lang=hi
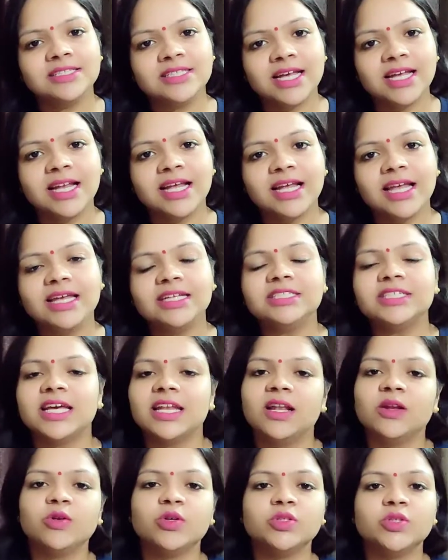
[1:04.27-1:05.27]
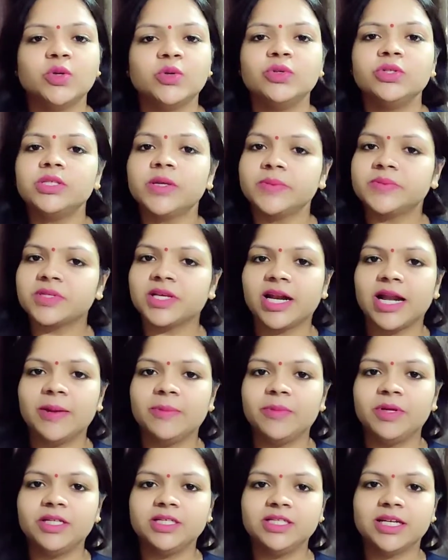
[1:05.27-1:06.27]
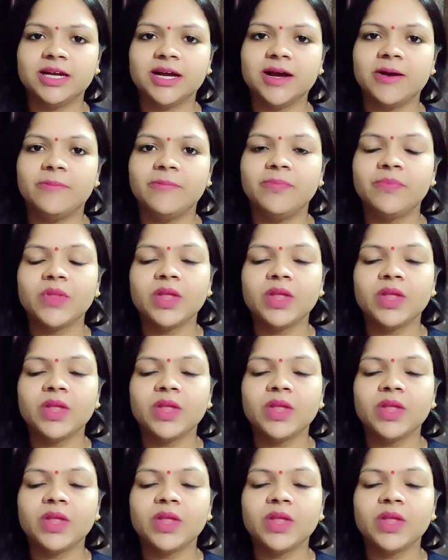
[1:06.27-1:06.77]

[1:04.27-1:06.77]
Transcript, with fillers: अच्छा लगे चैनल को जरूर सब्सक्राइब कीजिएगा